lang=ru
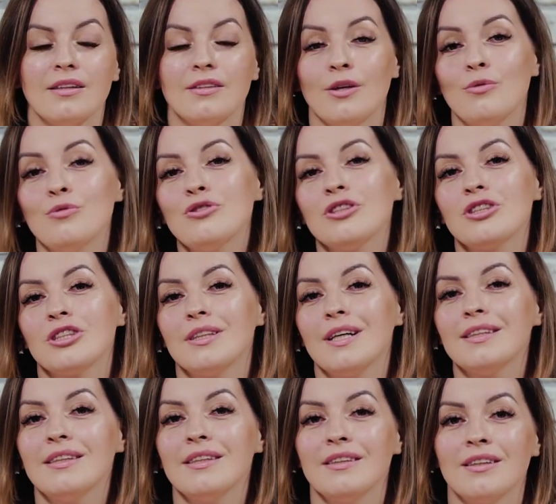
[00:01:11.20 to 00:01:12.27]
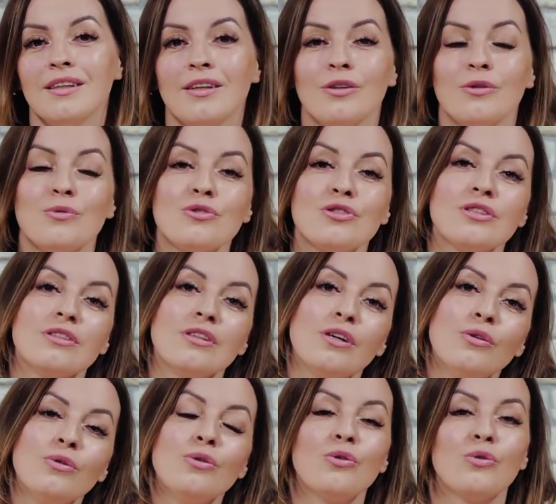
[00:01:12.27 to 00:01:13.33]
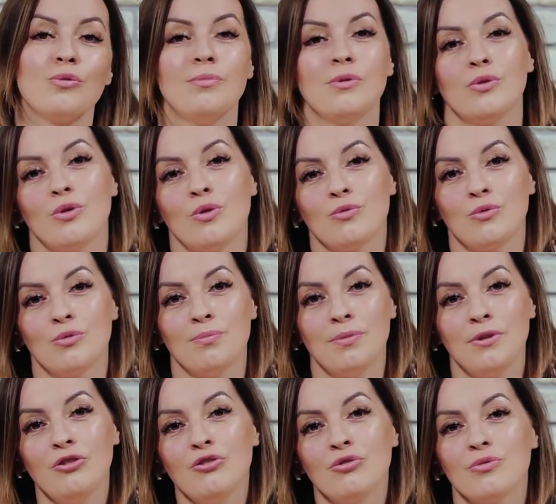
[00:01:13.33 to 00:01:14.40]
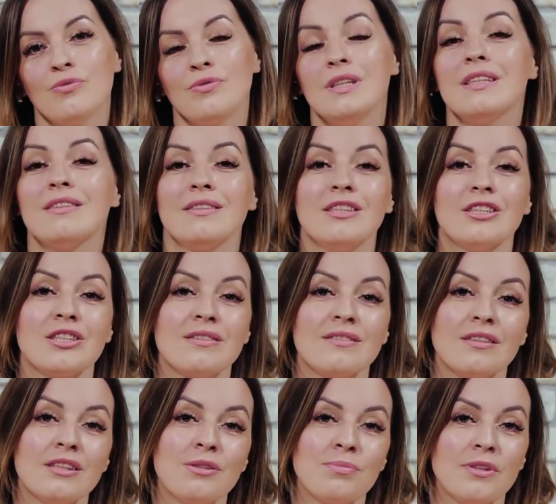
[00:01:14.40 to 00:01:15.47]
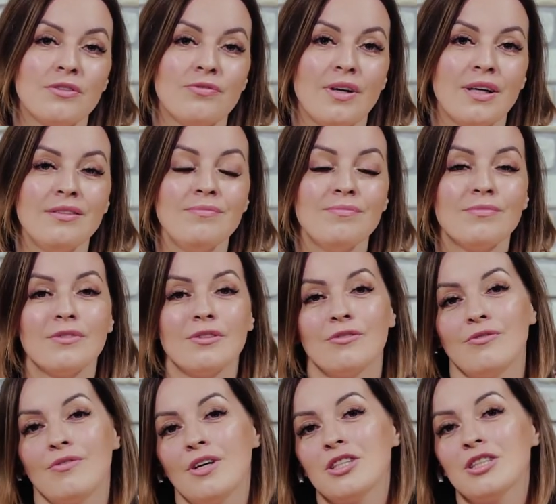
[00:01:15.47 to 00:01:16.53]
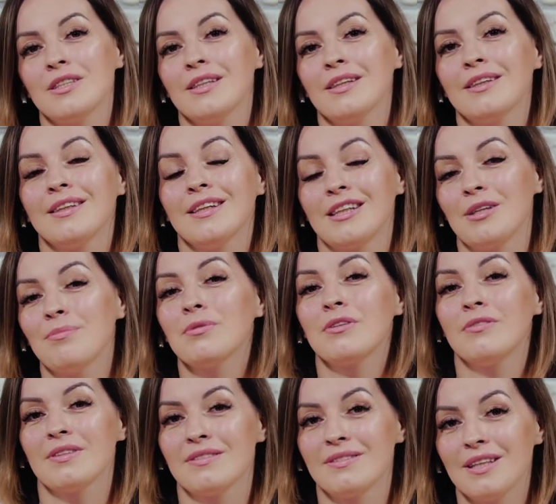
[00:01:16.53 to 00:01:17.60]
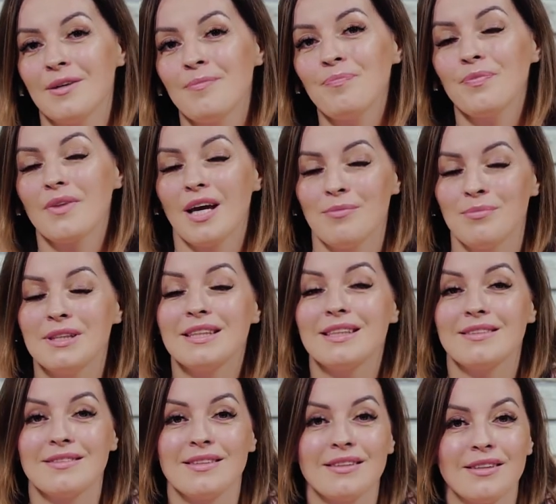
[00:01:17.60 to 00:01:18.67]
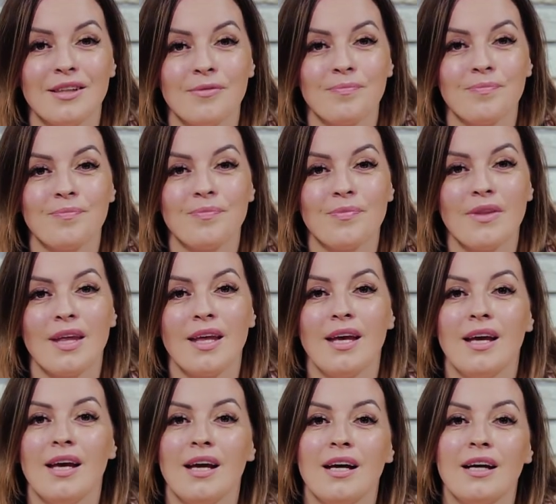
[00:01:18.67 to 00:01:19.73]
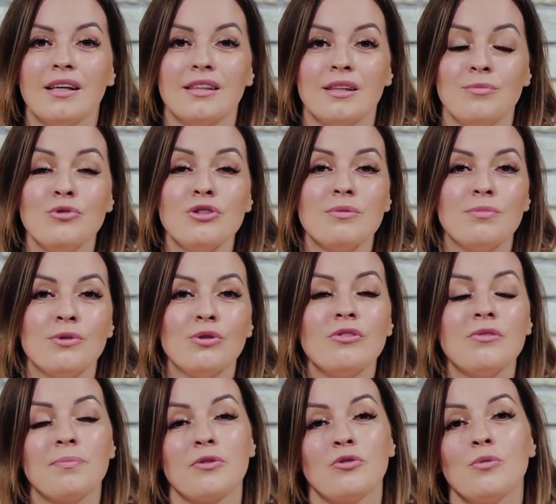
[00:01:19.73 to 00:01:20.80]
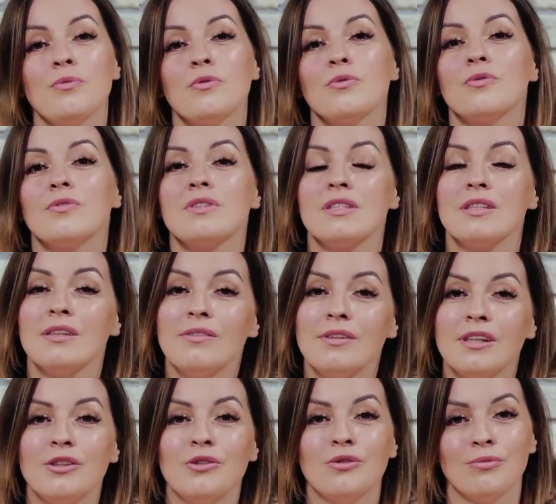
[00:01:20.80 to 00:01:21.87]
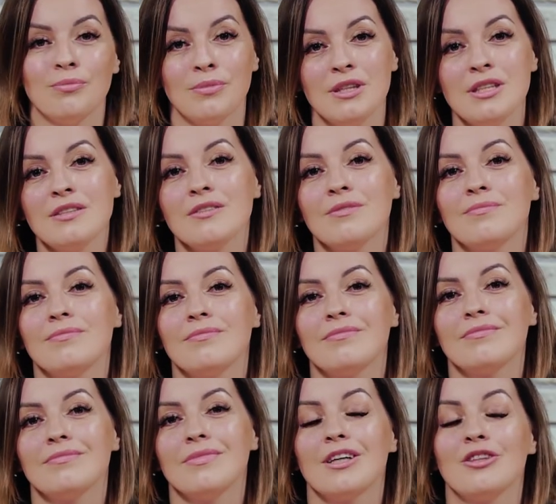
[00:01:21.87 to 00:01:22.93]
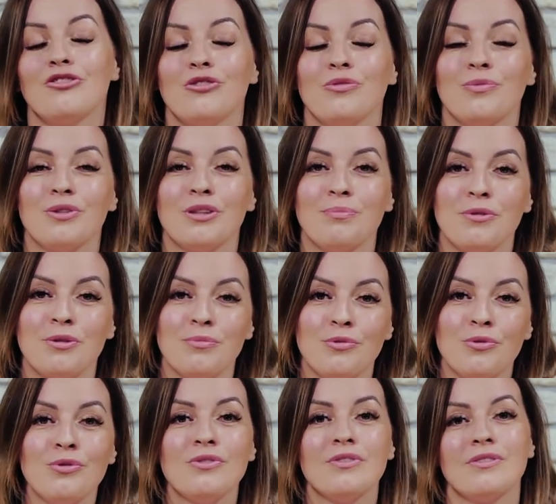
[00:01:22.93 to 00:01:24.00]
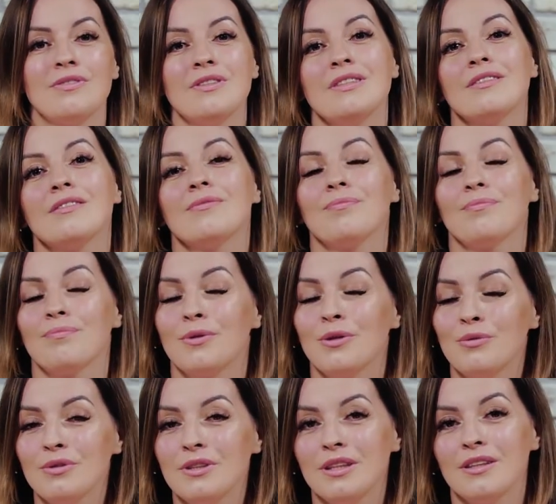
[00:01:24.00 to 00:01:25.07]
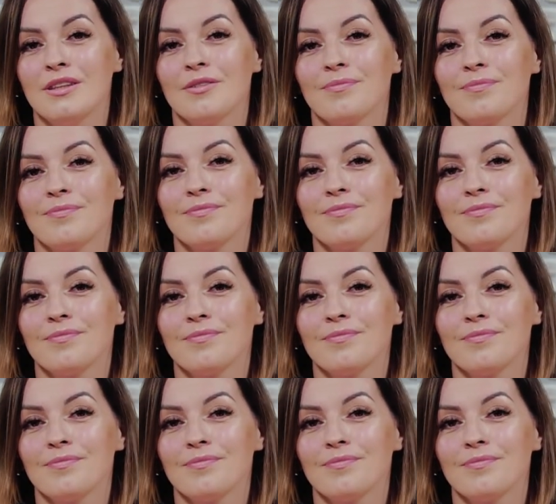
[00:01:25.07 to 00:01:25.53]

На ужин желательно кушать легкую белковую пищу, в ней содержится триптофан, важная для крепкого сна аминокислота. К тому же белок способствует восстановлению мышц, от чего напрямую зависит похудение.